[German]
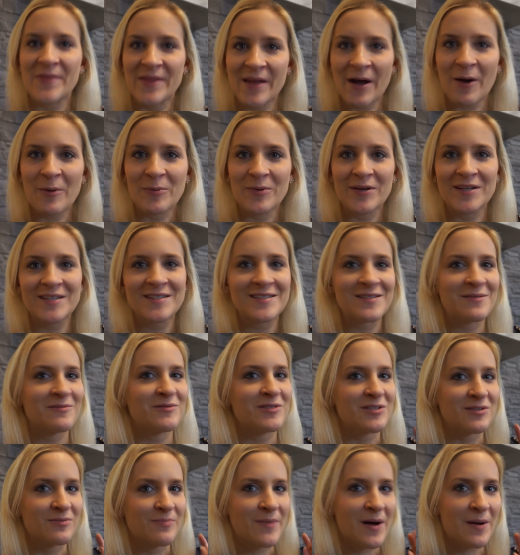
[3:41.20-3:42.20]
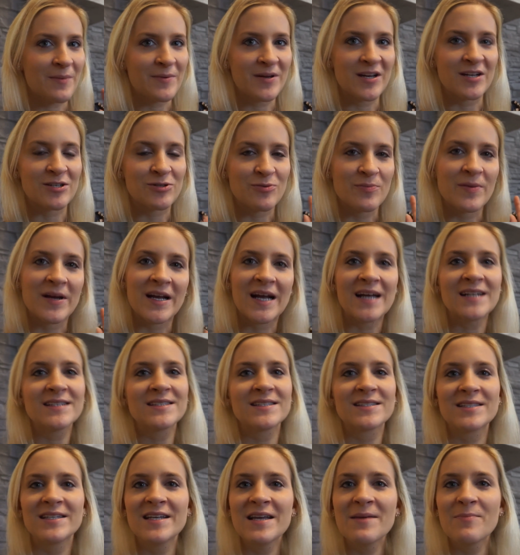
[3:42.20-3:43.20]
Darum geht es nämlich, ich mache mir da schon mein
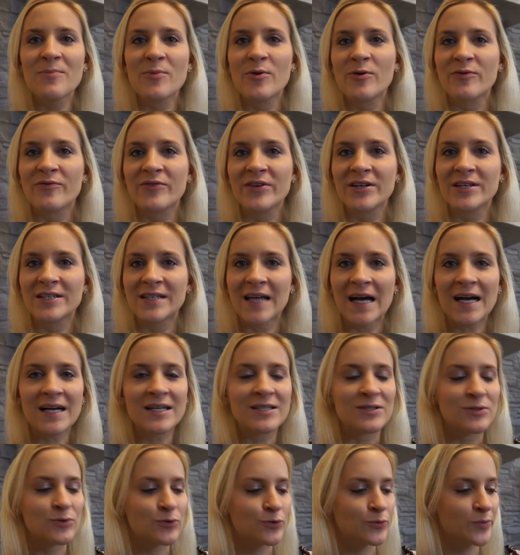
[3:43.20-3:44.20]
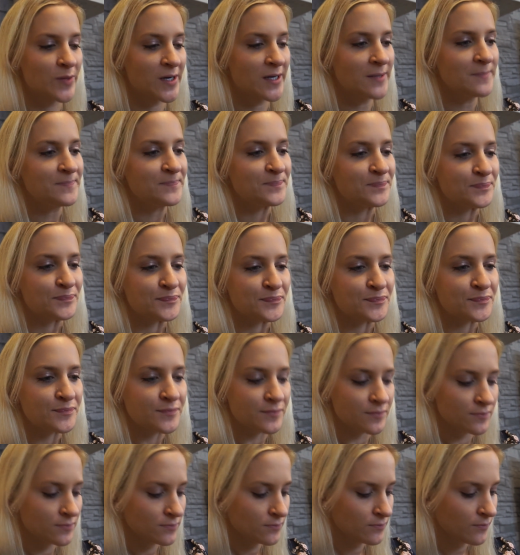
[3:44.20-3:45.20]
ganzes Leben irgendwie Gedanken drüber.
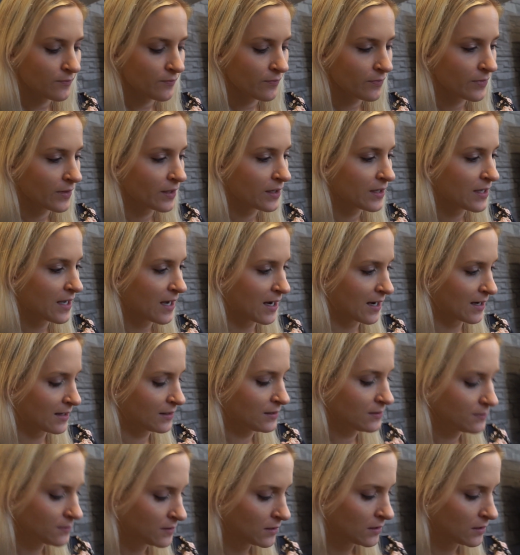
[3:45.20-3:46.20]
Mama? Ja.